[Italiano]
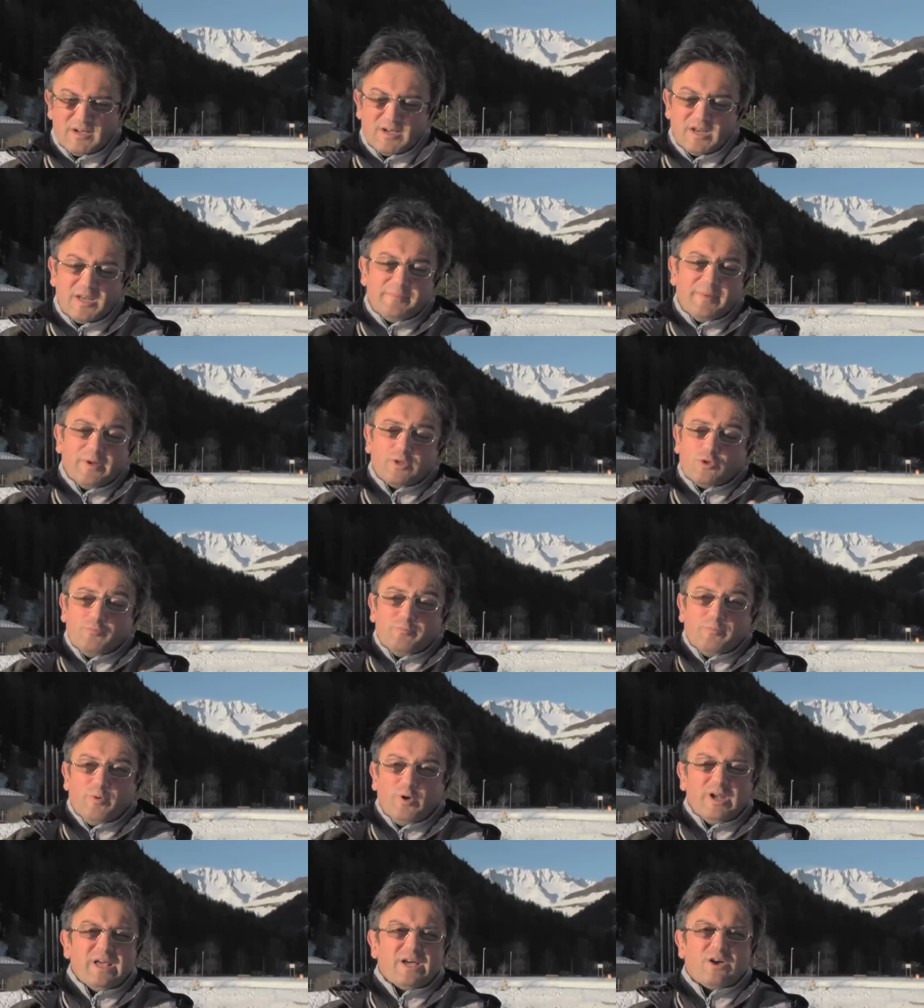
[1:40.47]
ripeto
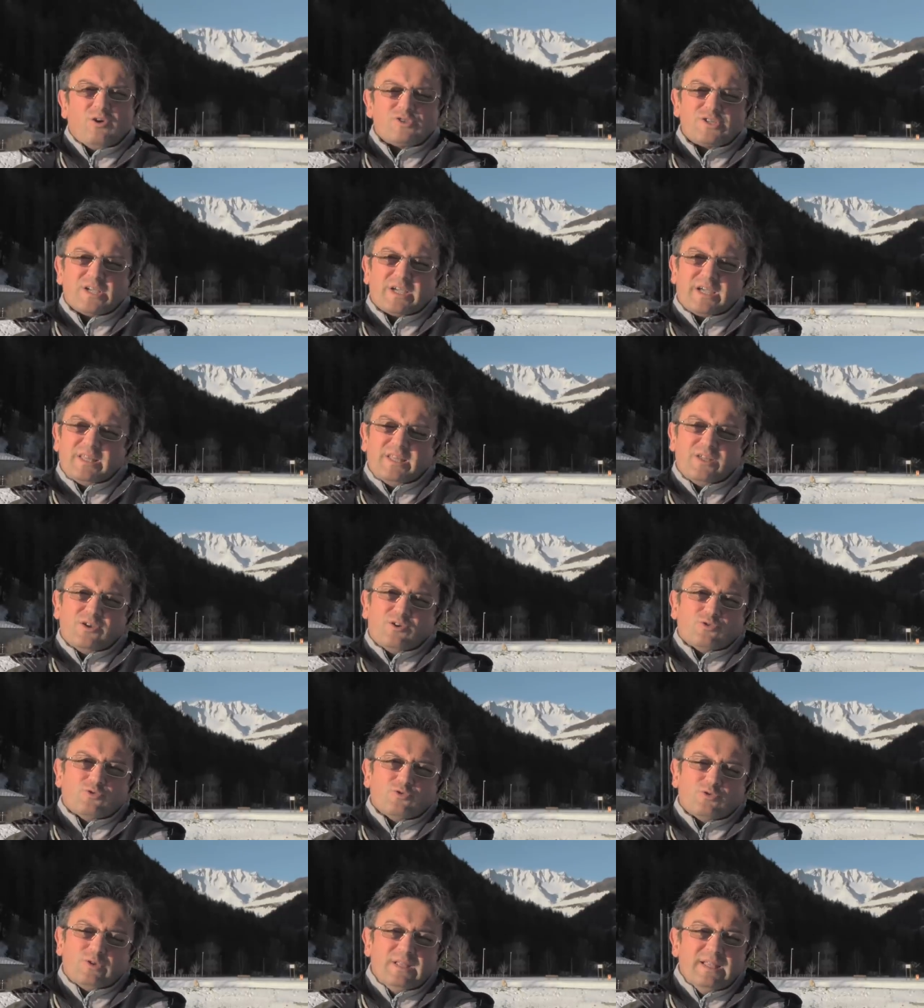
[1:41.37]
un po' le cose che
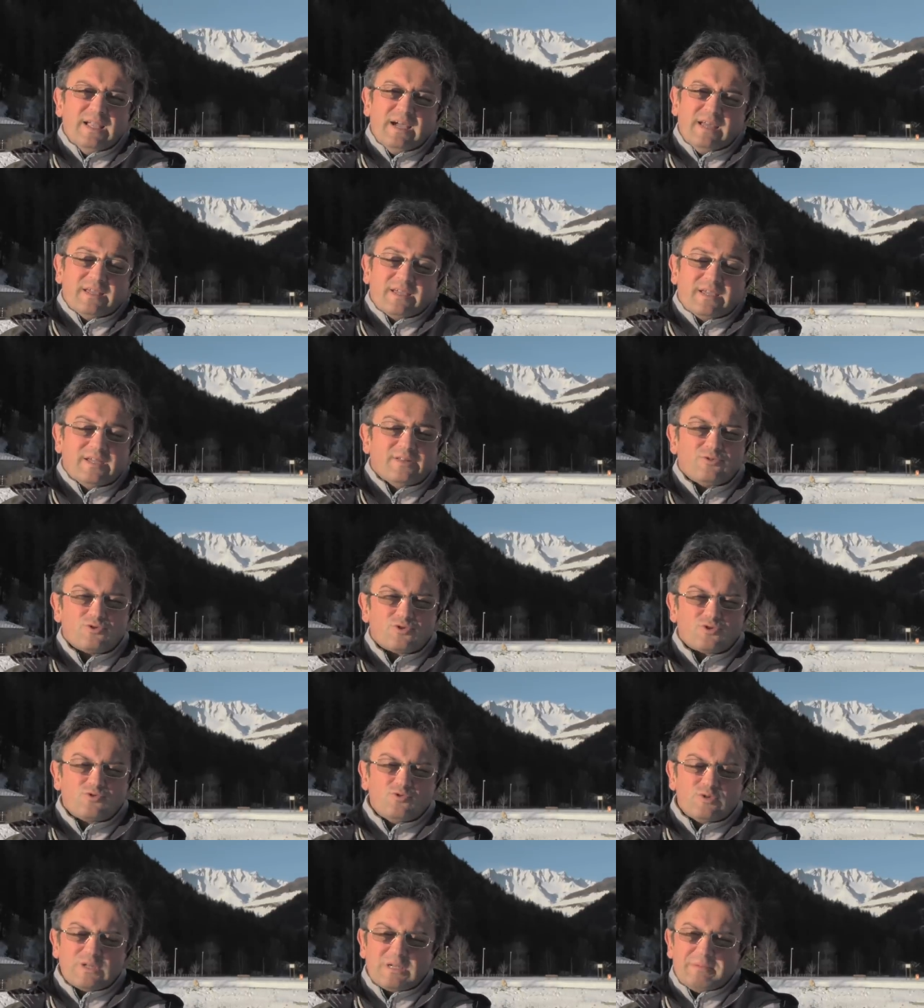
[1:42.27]
dico tutti gli anni, chiedo
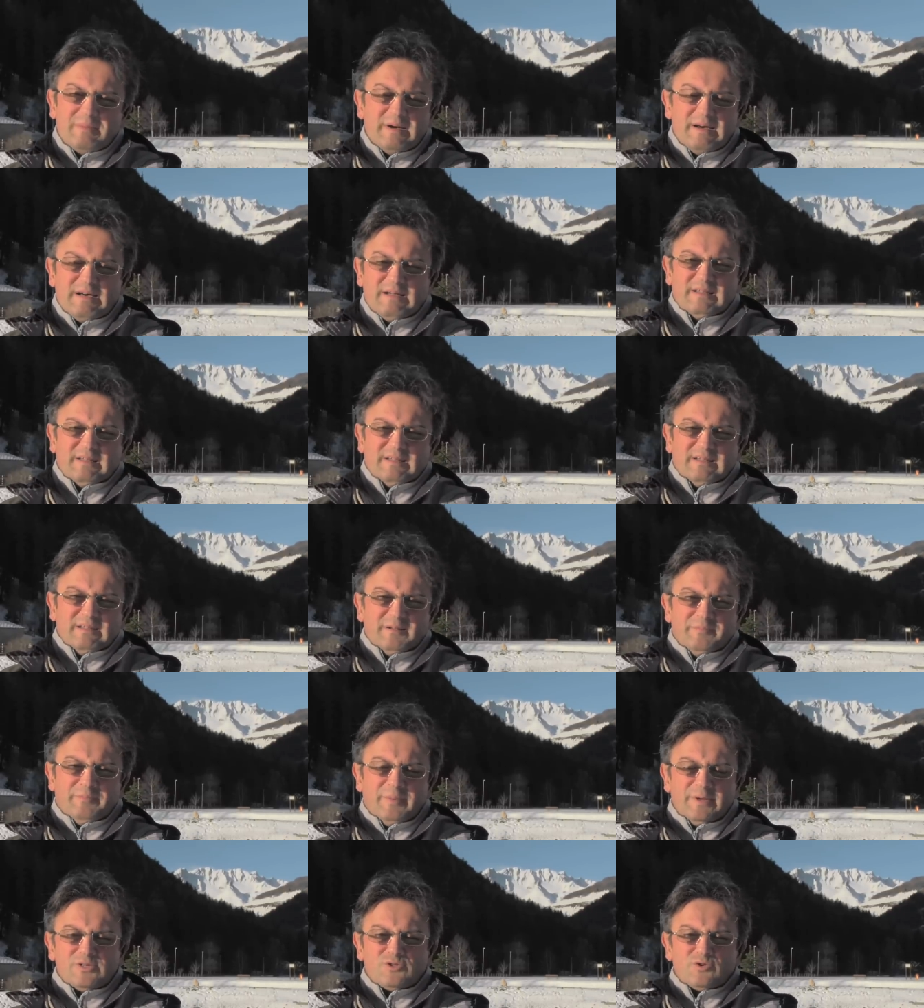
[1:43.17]
scusa ma
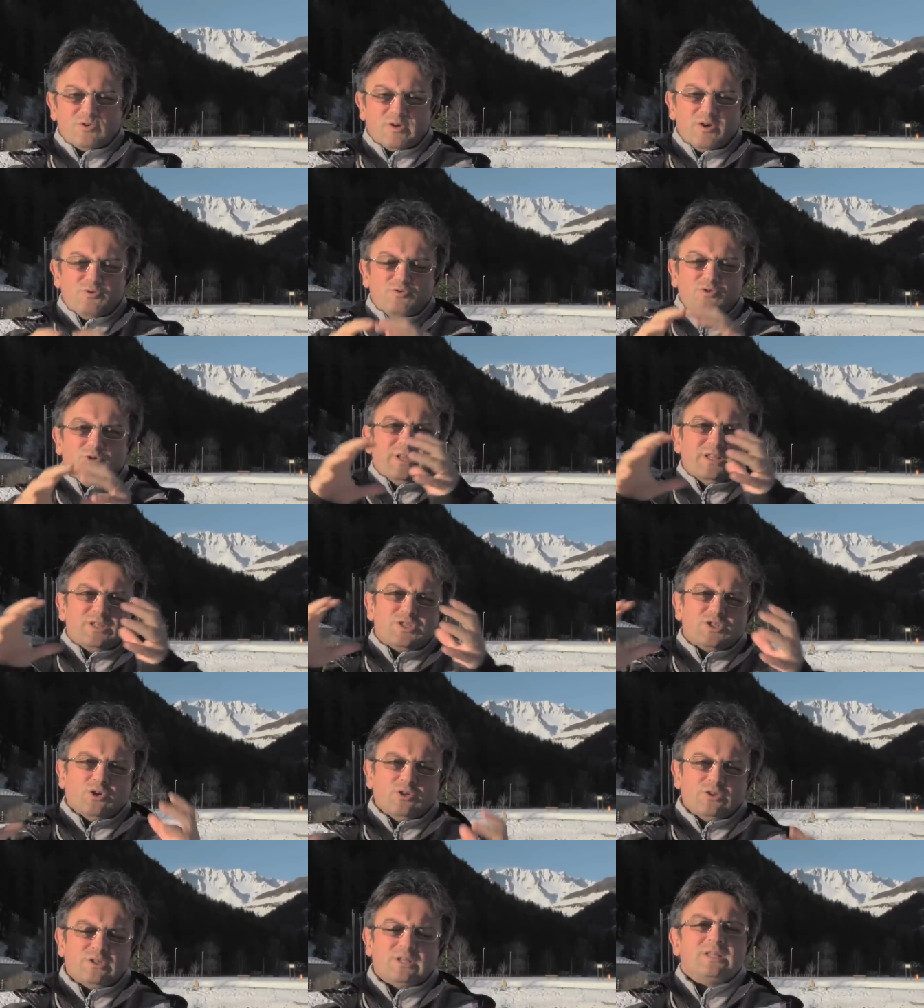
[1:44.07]
penso che un
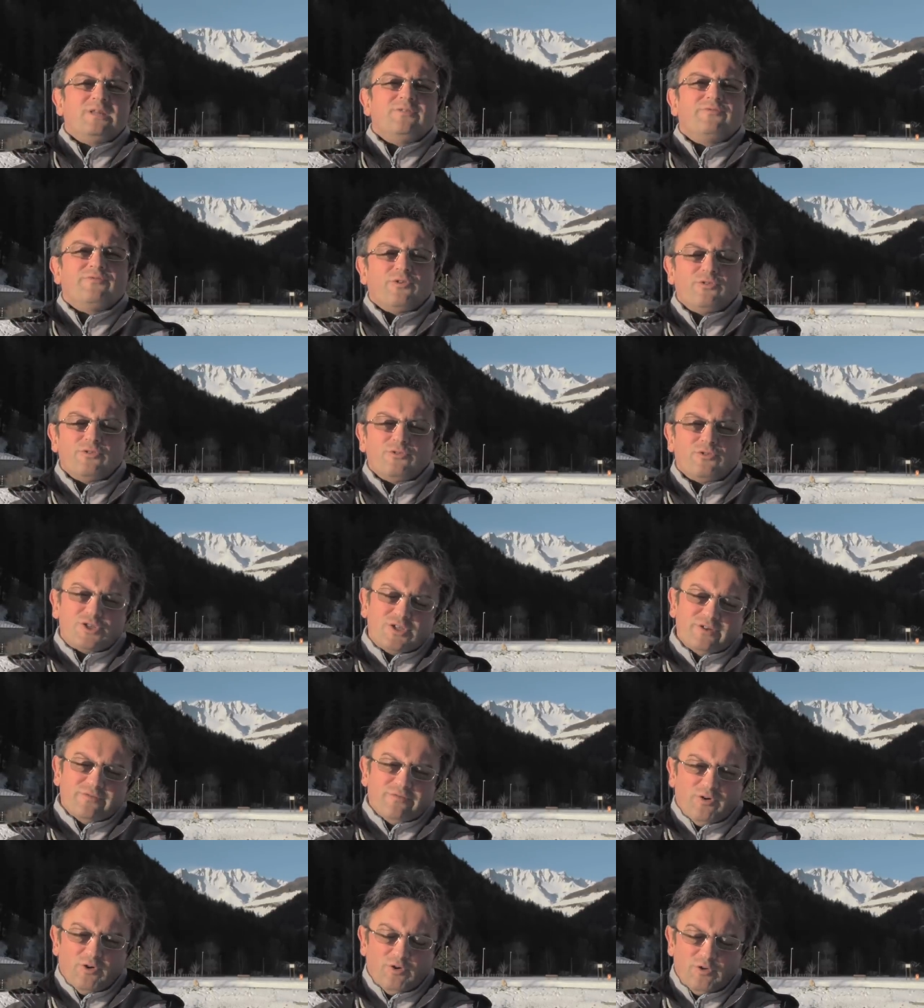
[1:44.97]
orizzonte di fondo
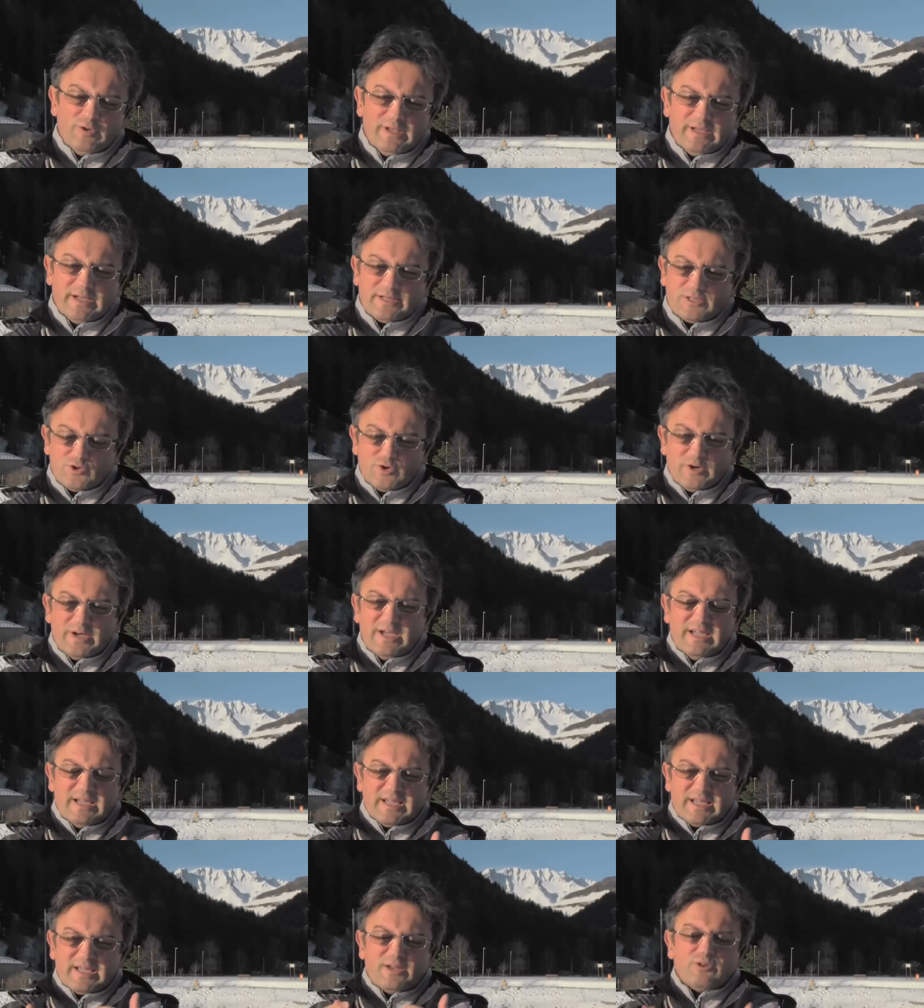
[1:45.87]
ci voglia,
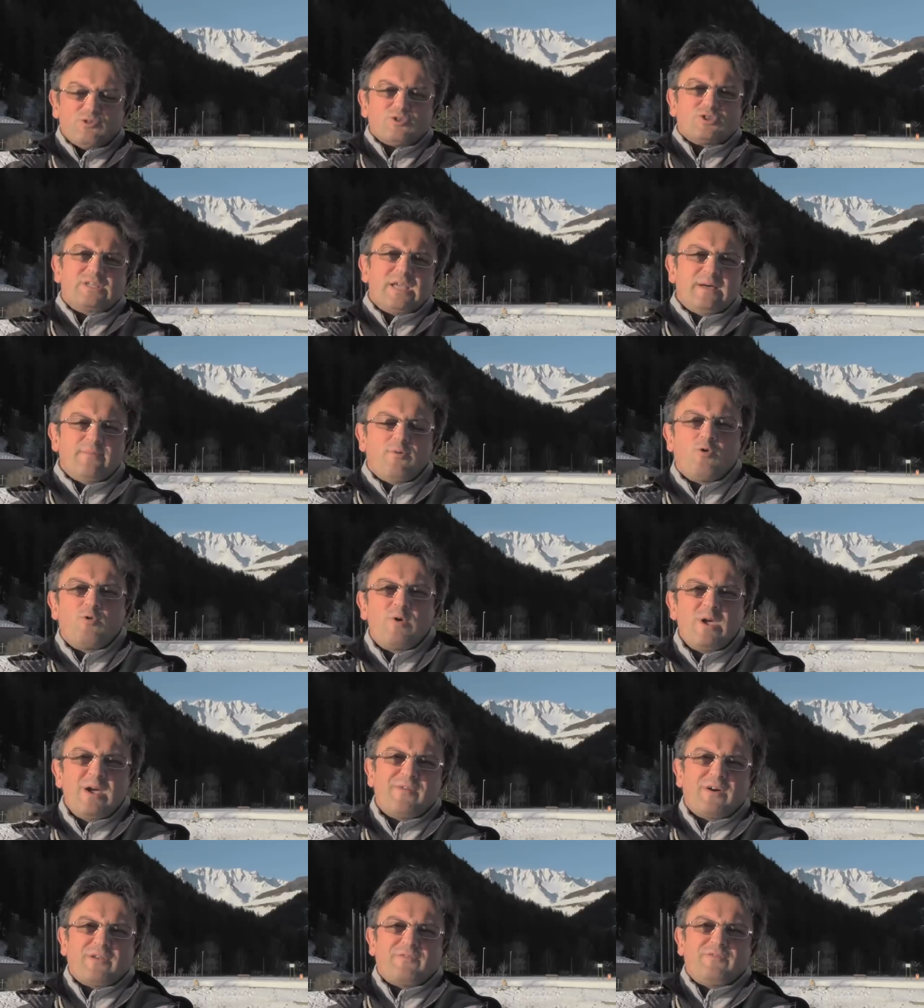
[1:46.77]
cioè che non siamo
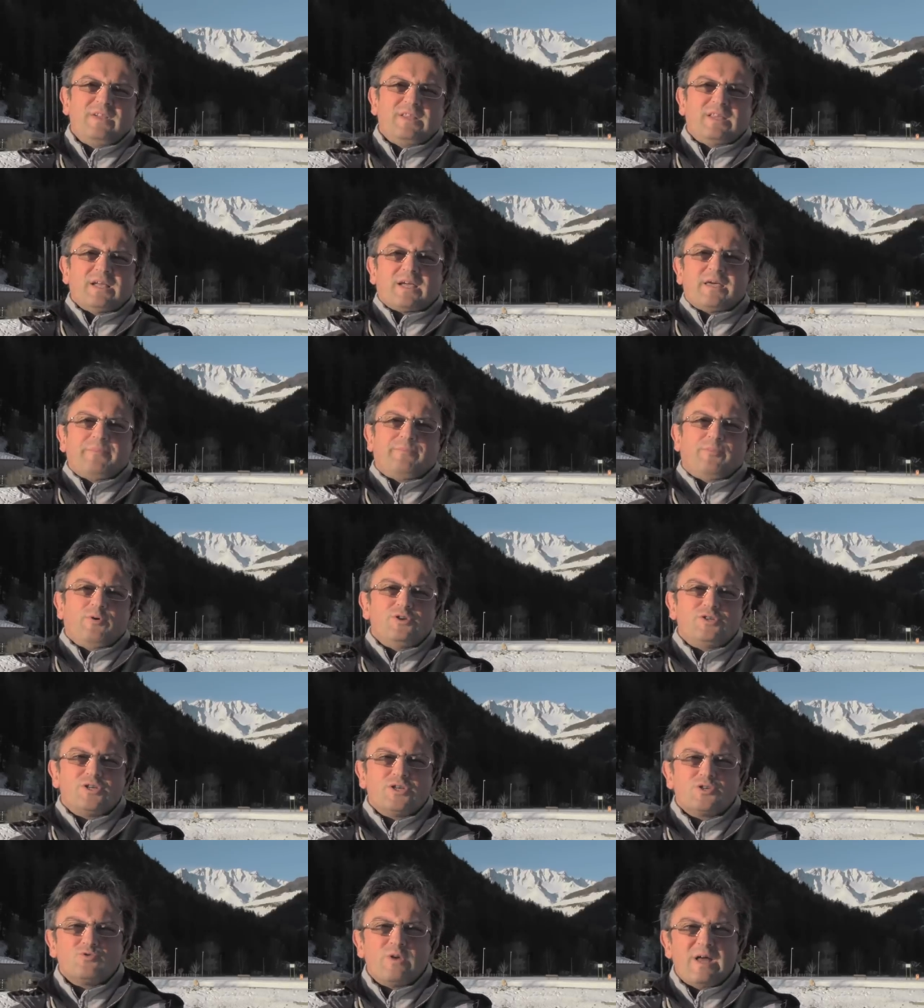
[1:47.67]
qui a far finta che
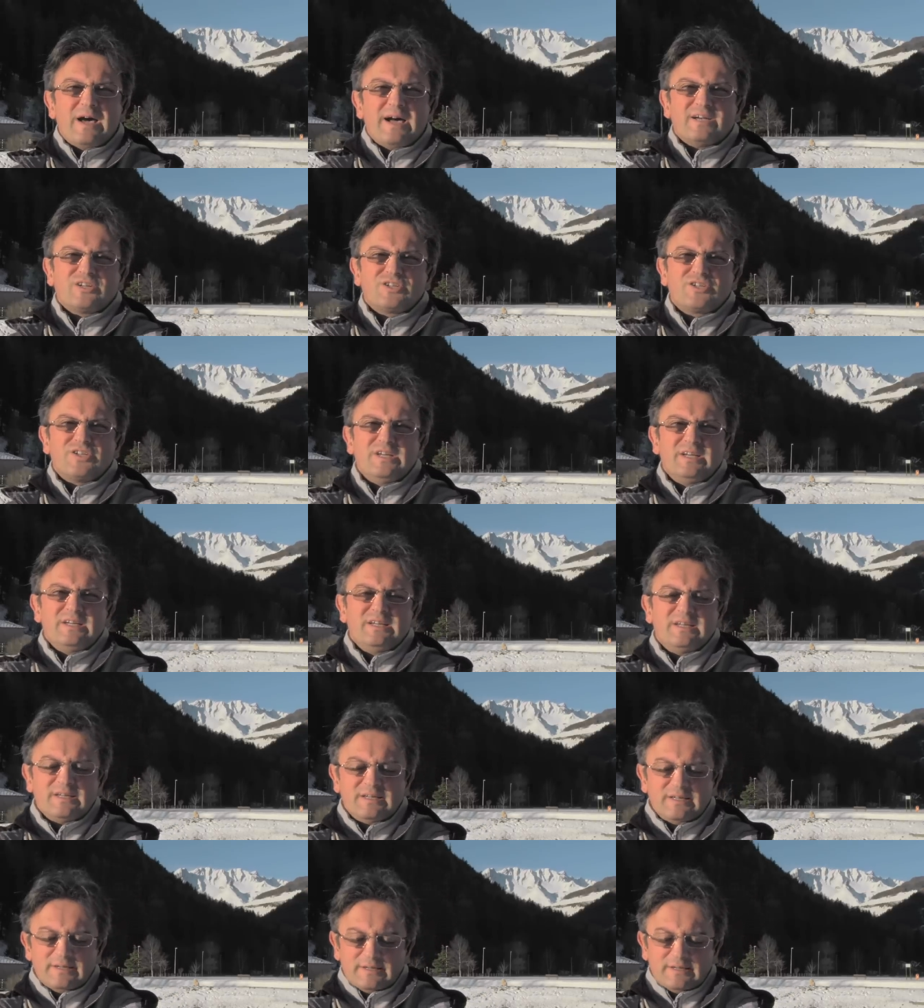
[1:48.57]
poi Gesù nasce,